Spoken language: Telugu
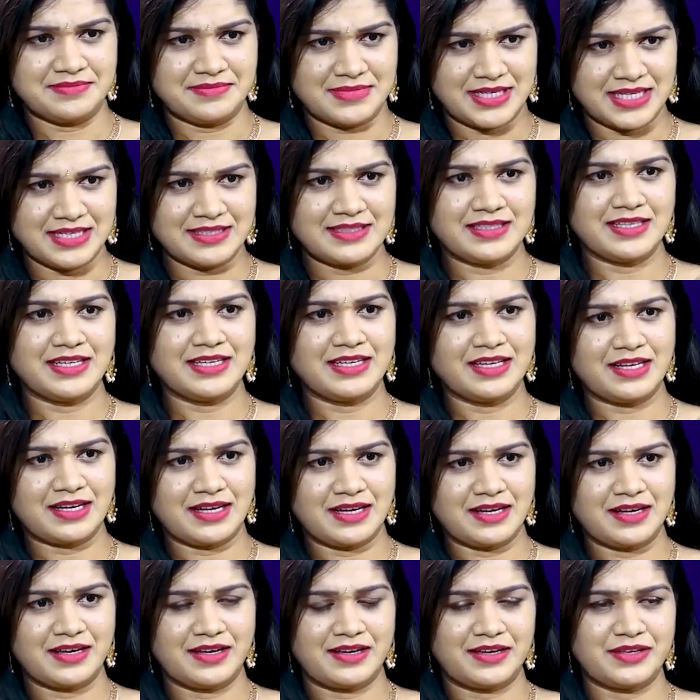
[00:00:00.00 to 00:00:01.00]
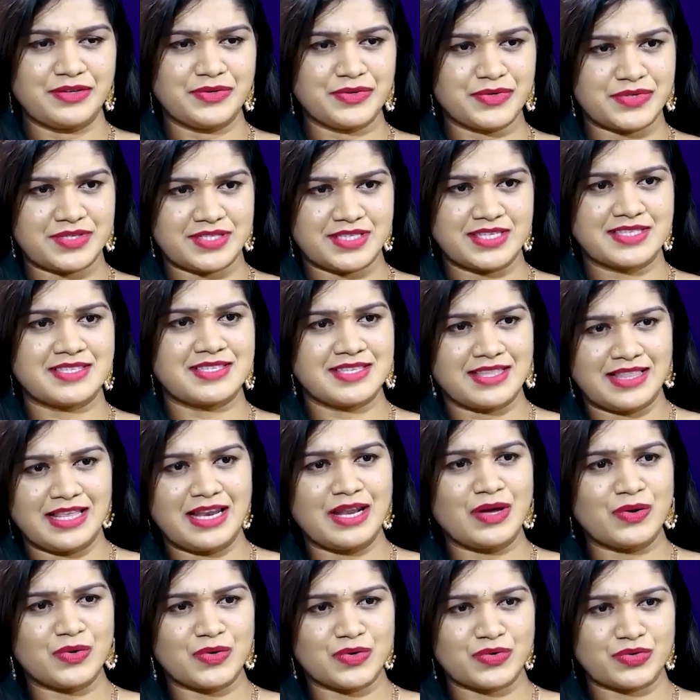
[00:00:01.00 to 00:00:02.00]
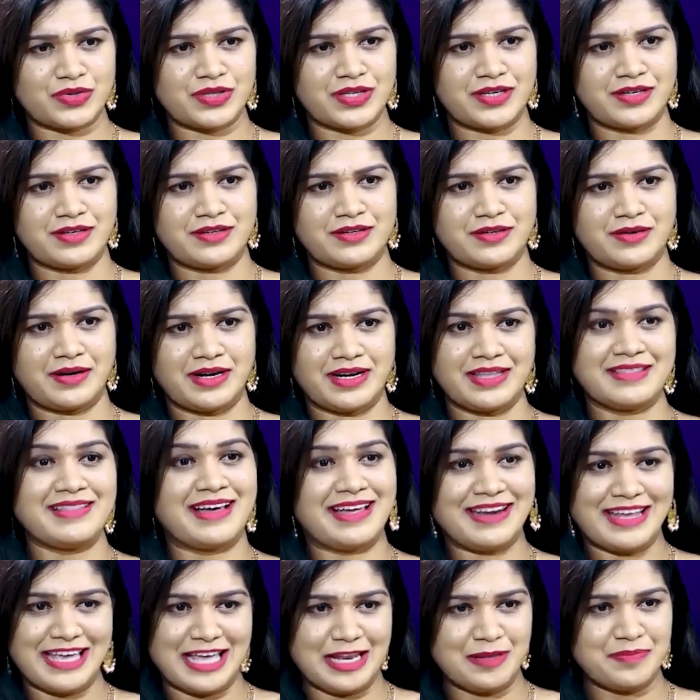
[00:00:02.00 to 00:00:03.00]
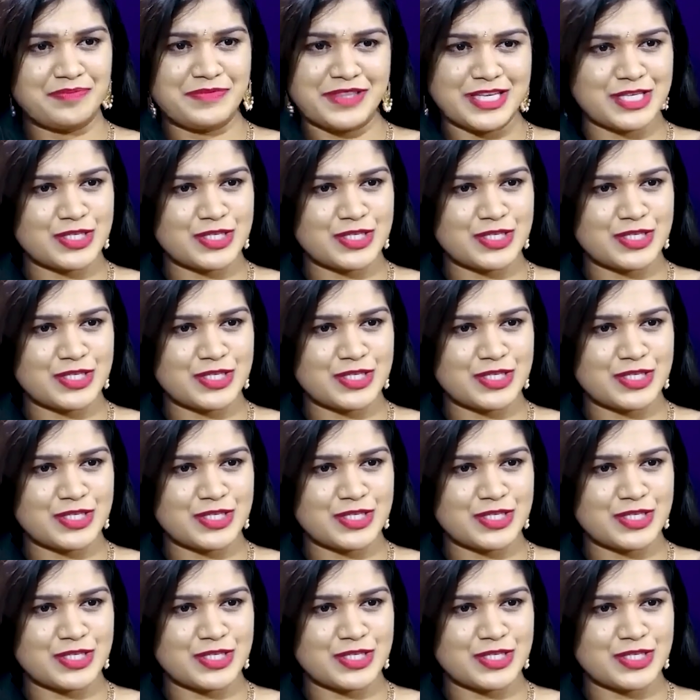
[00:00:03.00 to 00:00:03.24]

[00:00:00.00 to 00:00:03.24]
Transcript: మన దగ్గర యూజ్ చేసేది ఎలా ఉంటుంది అంటారు అంటే దాని హెల్ప్